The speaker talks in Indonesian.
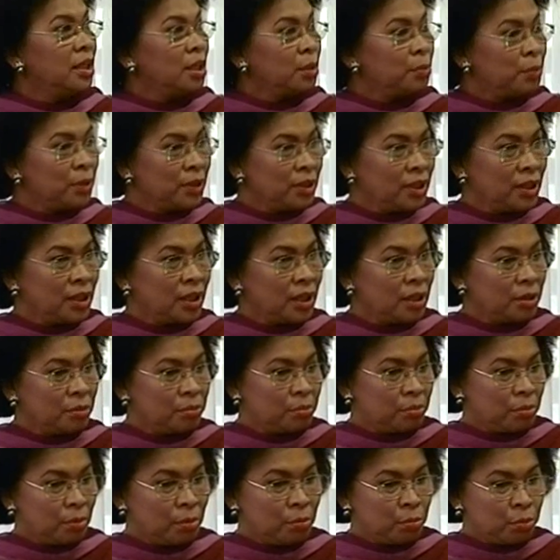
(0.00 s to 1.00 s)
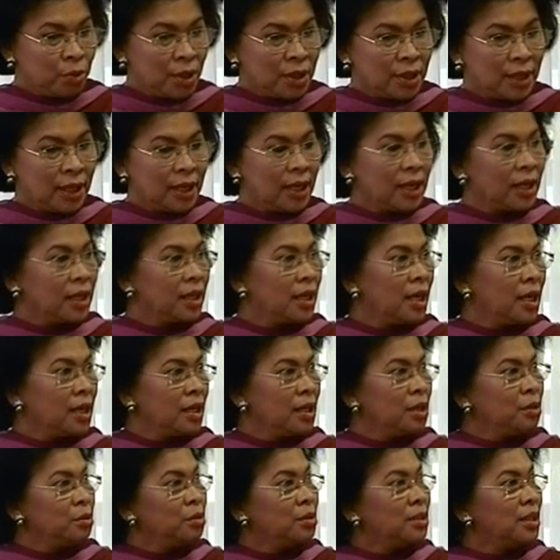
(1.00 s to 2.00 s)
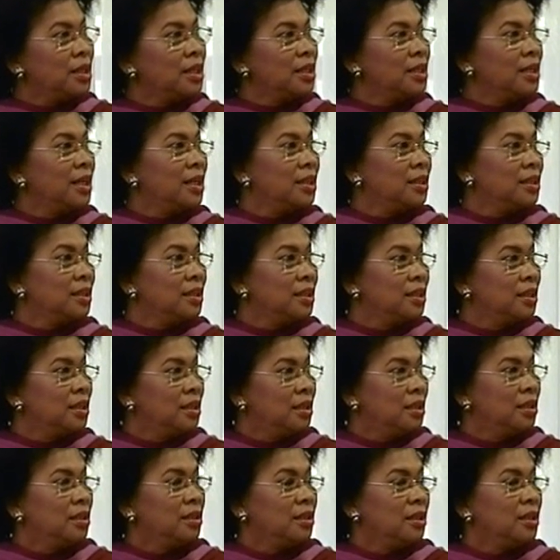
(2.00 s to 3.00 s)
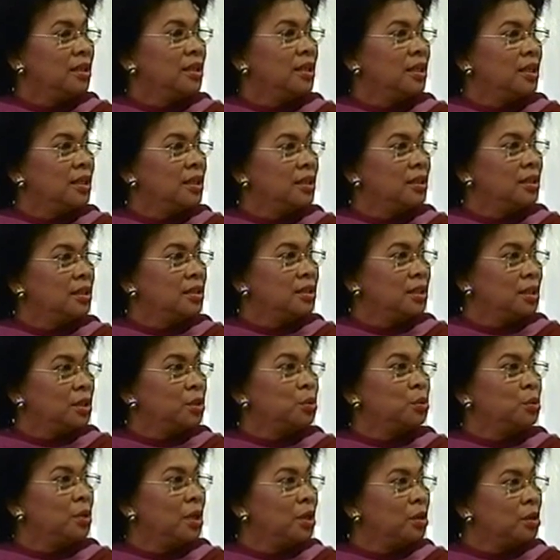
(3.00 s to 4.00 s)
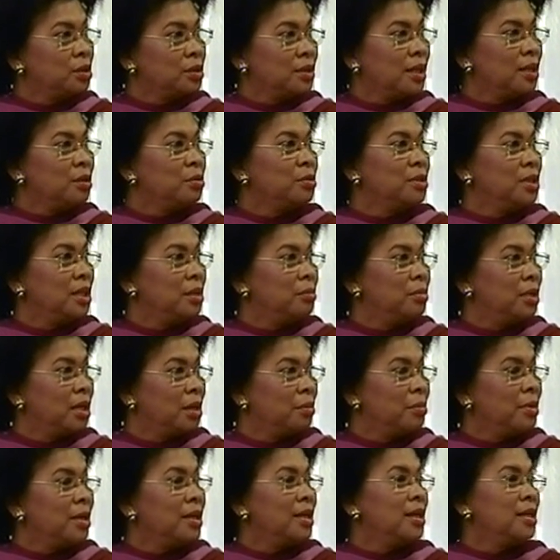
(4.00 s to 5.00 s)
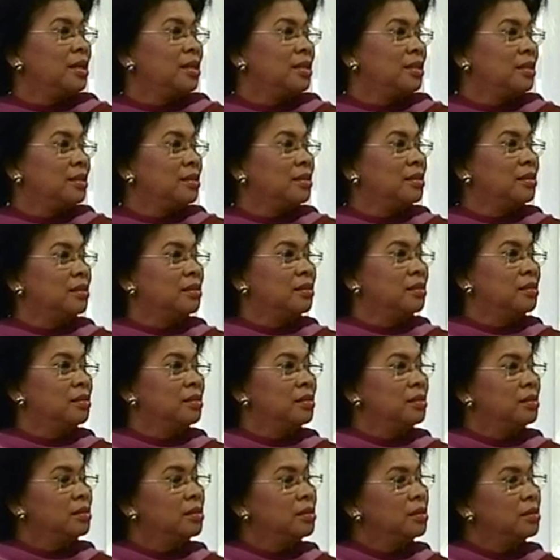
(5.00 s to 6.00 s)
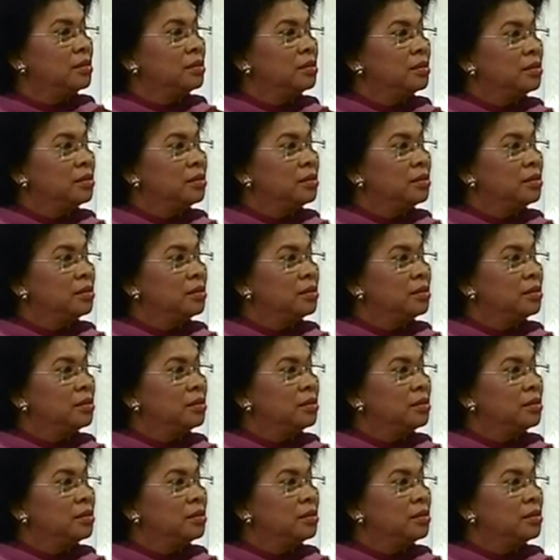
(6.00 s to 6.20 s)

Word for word: Jadi kepentingan perempuan dan laki-laki itu terlihat. Terlihat ya. ya. Di situ harus tahu dia bagaimana gitu kalau